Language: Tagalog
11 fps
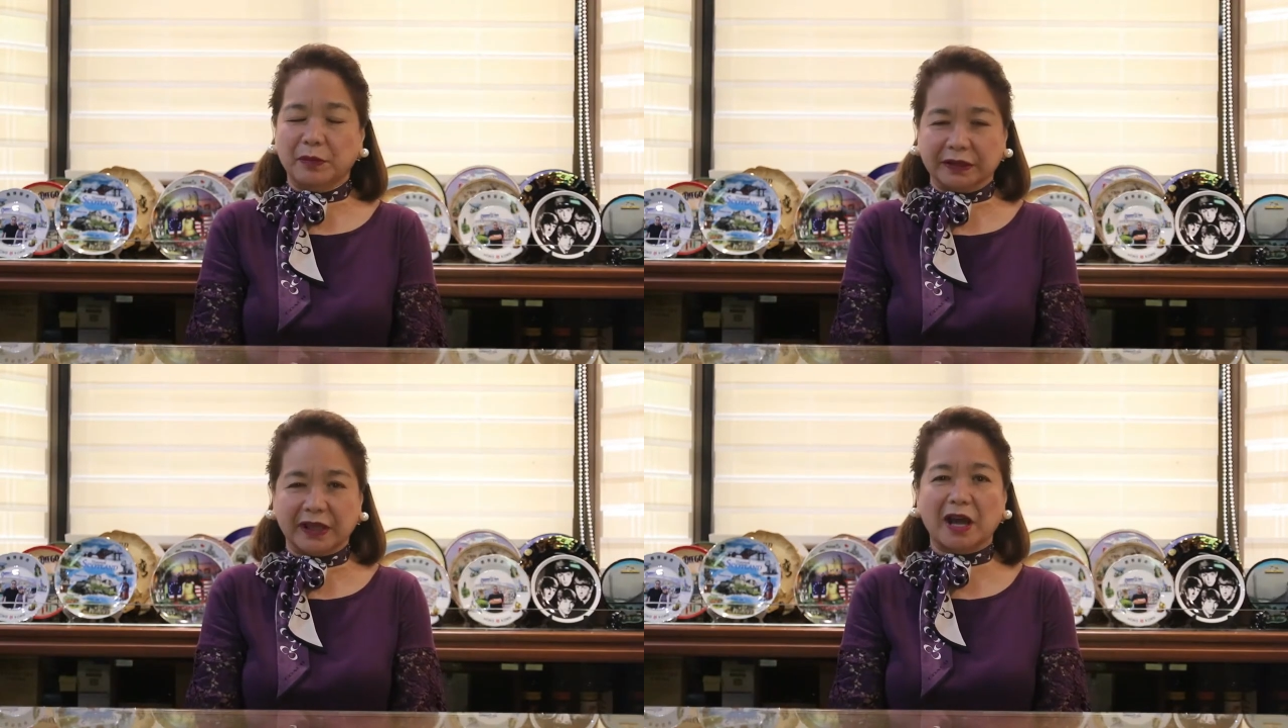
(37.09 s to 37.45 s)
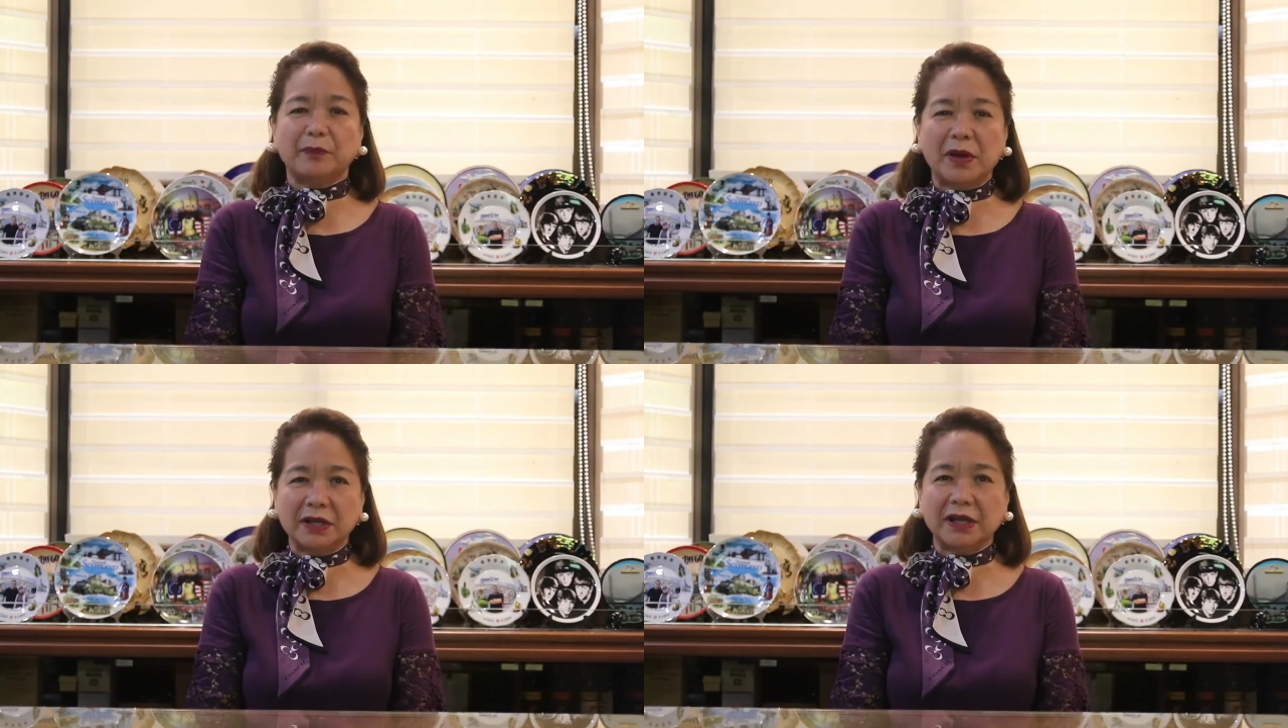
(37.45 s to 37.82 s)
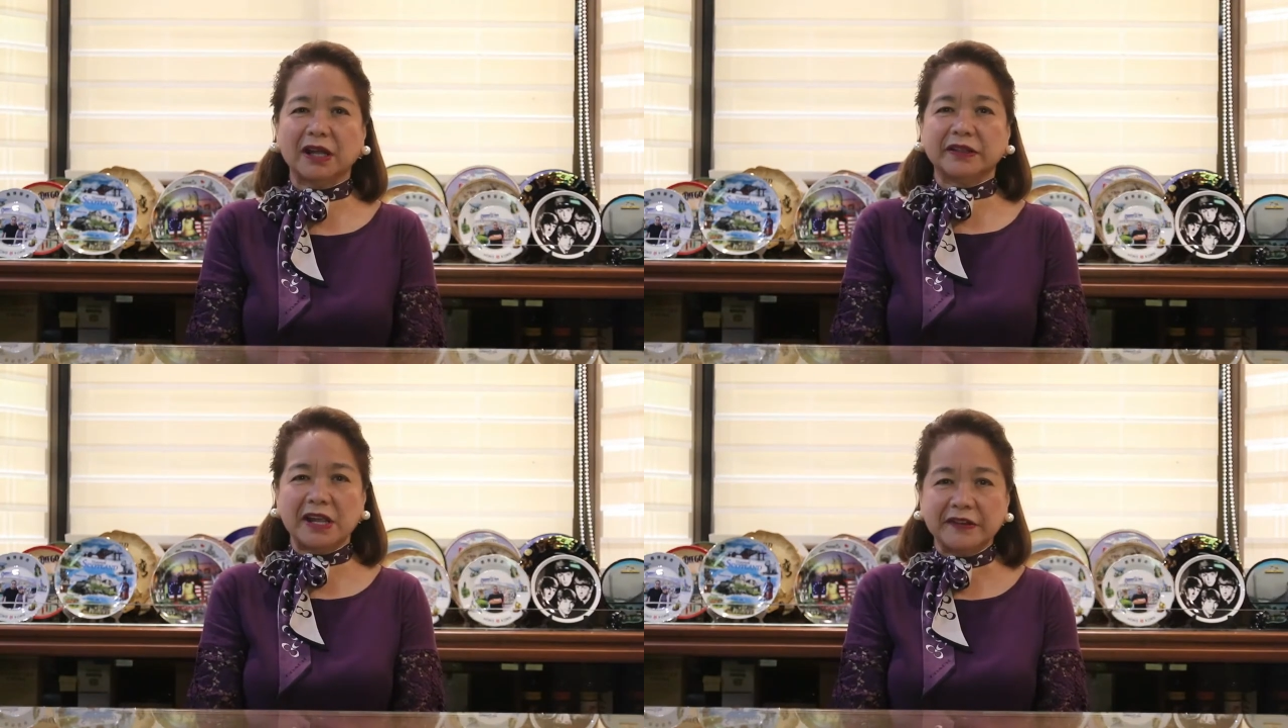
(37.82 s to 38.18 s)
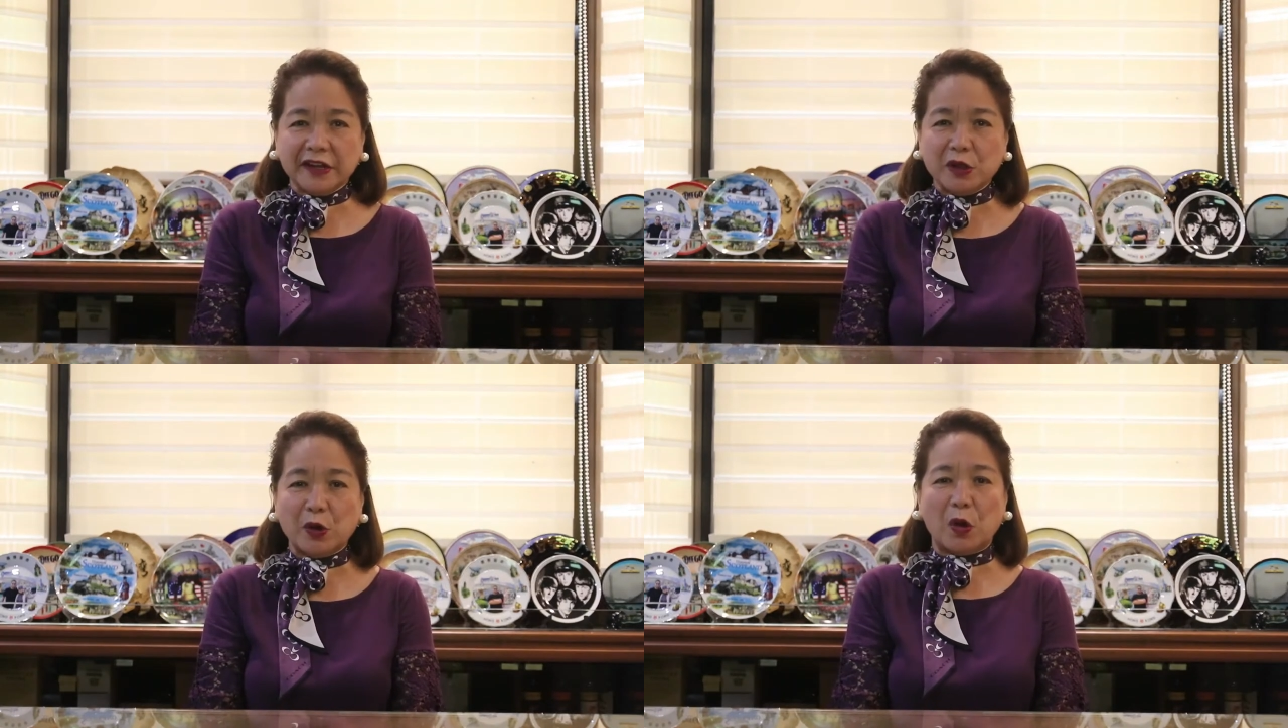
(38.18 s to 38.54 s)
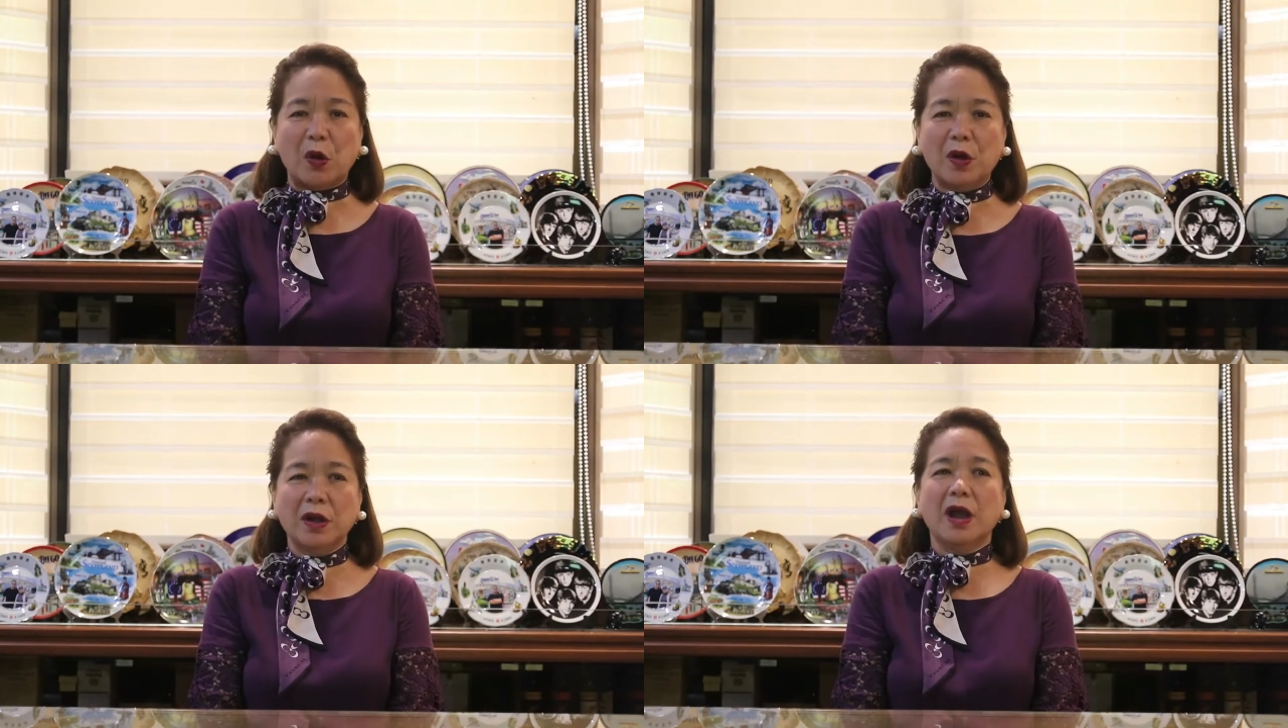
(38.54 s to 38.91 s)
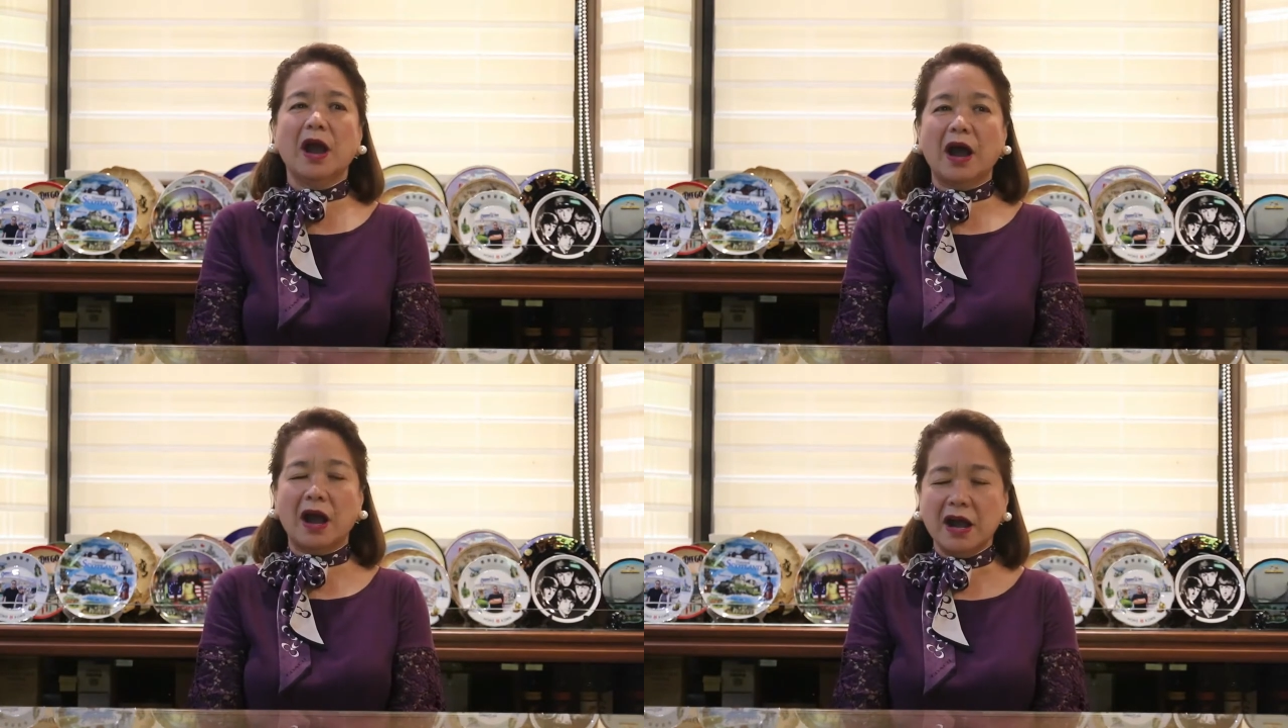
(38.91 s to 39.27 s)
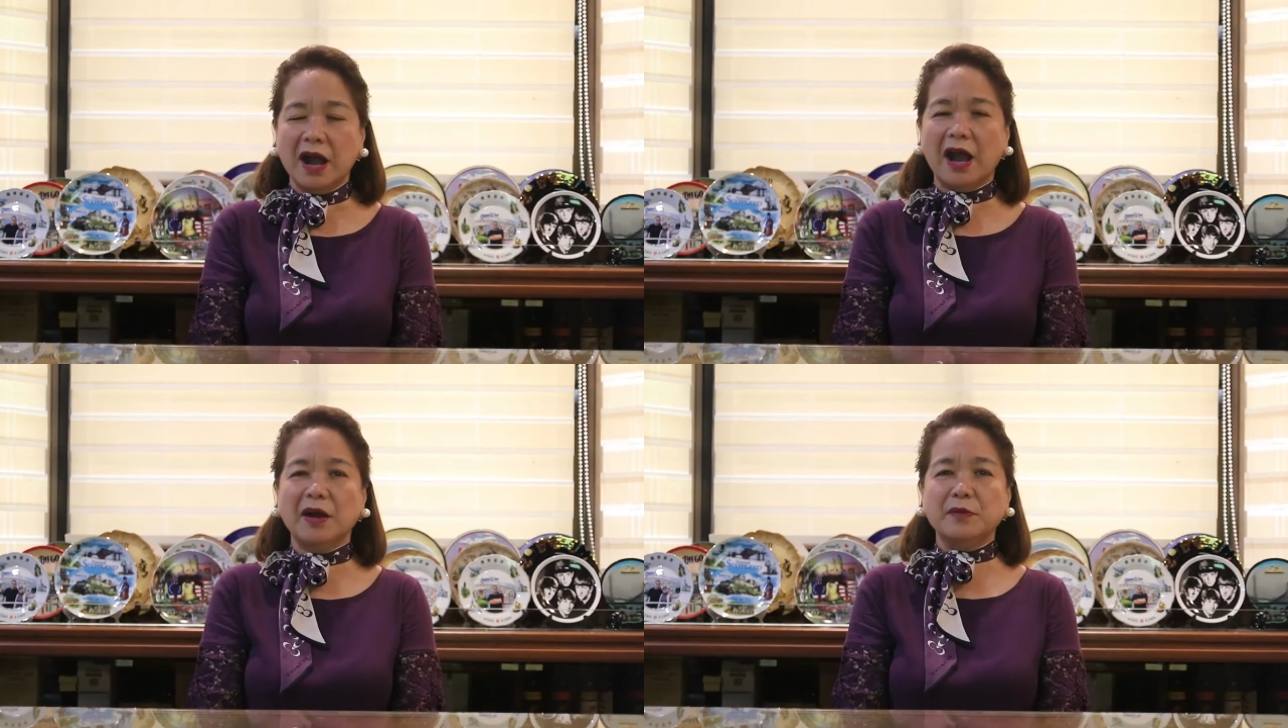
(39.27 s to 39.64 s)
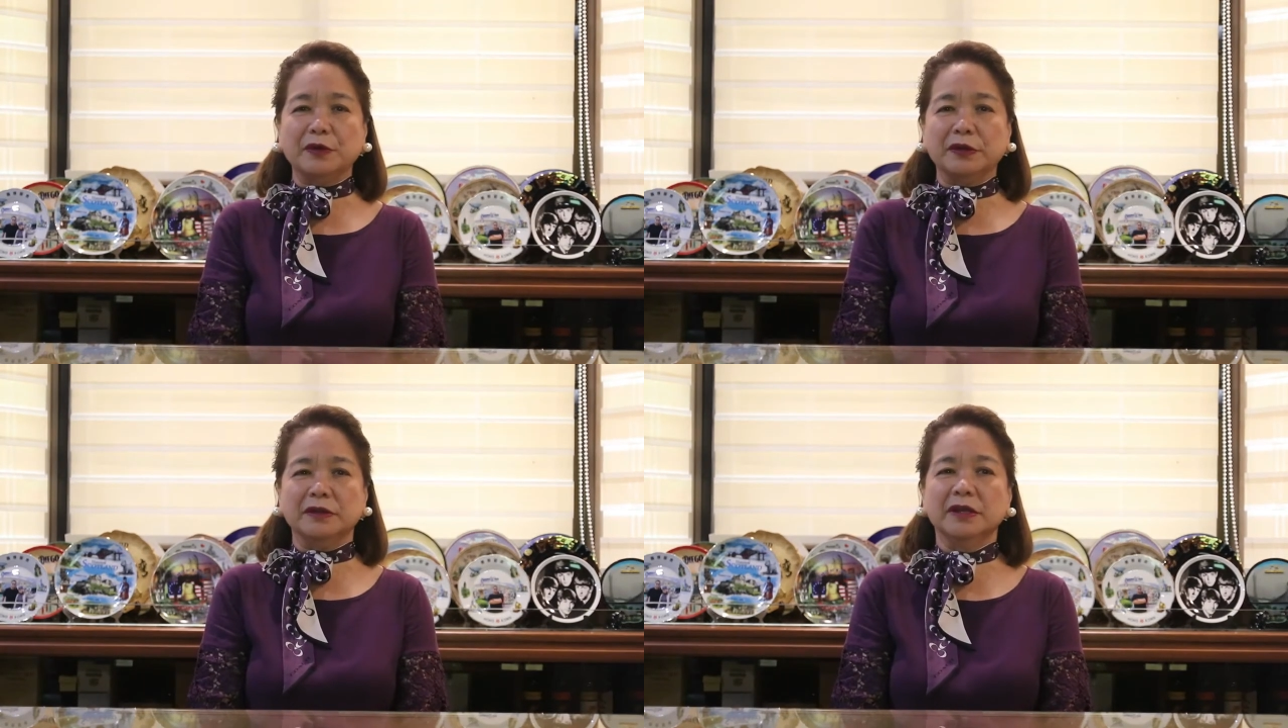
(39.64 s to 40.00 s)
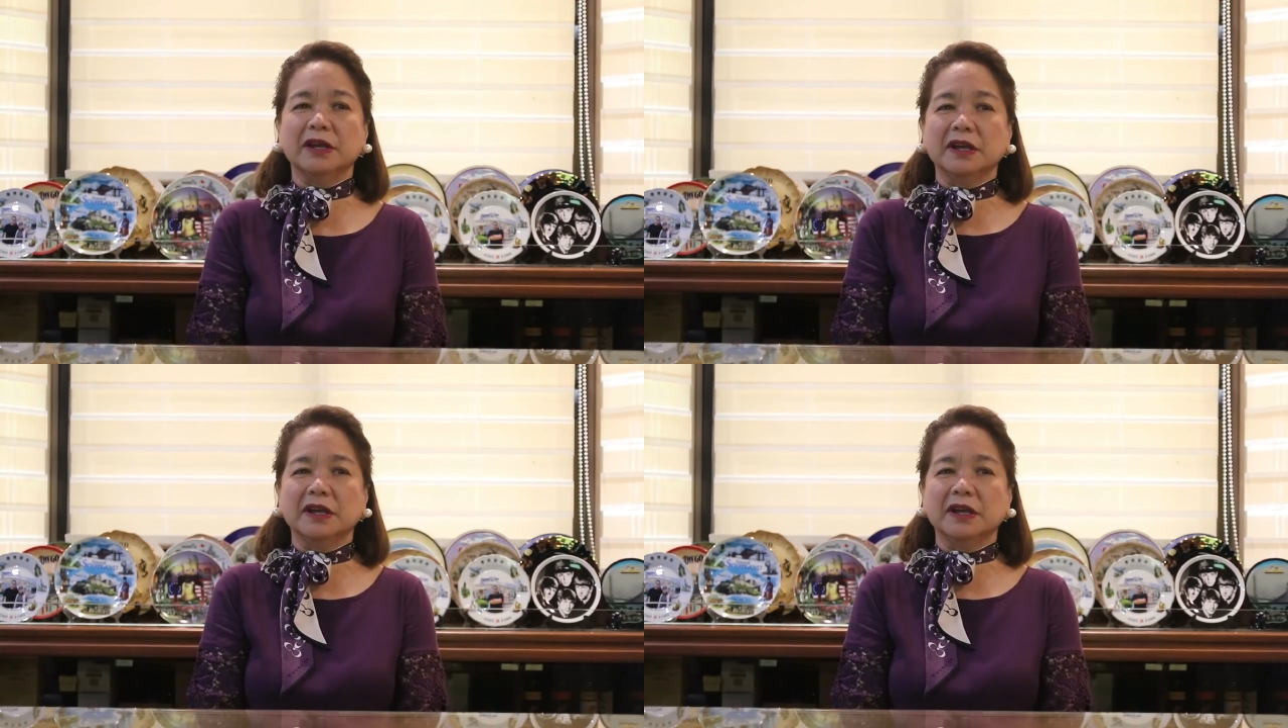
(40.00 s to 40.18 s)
Matapang nating sinoong ang hamon